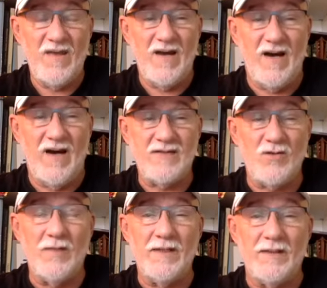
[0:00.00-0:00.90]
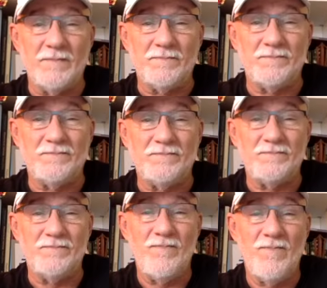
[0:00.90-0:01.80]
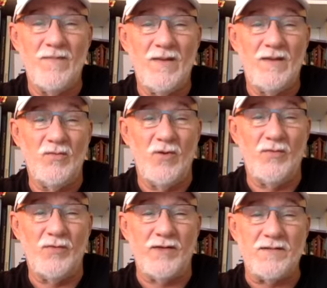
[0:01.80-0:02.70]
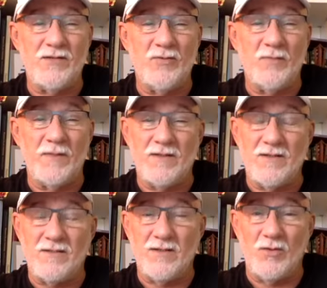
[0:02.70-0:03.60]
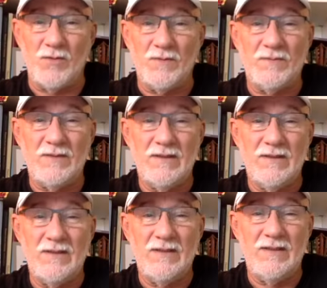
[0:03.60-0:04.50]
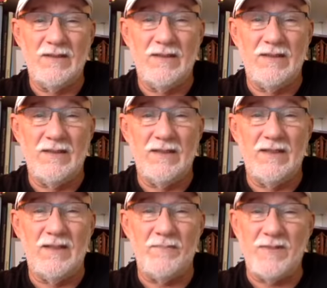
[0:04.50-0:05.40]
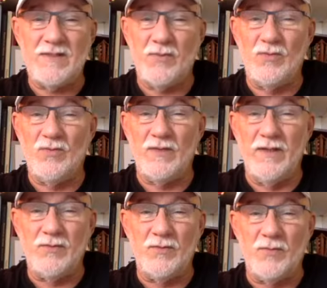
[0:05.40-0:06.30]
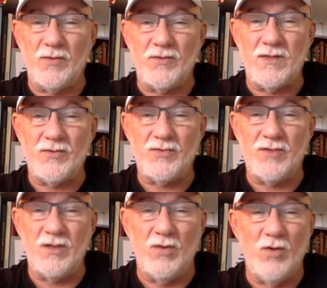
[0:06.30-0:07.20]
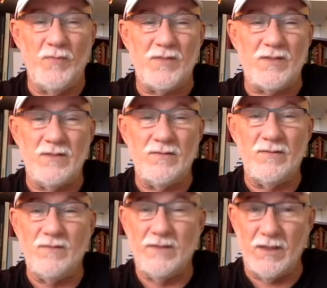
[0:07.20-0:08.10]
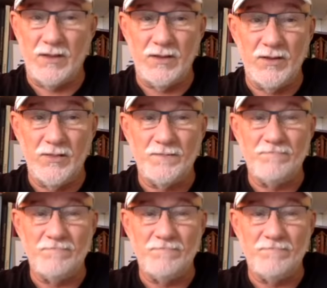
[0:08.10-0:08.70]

a raça humana, no alvorecer é do presente ciclo, ela passa por um lento processo de corrupção e declínio.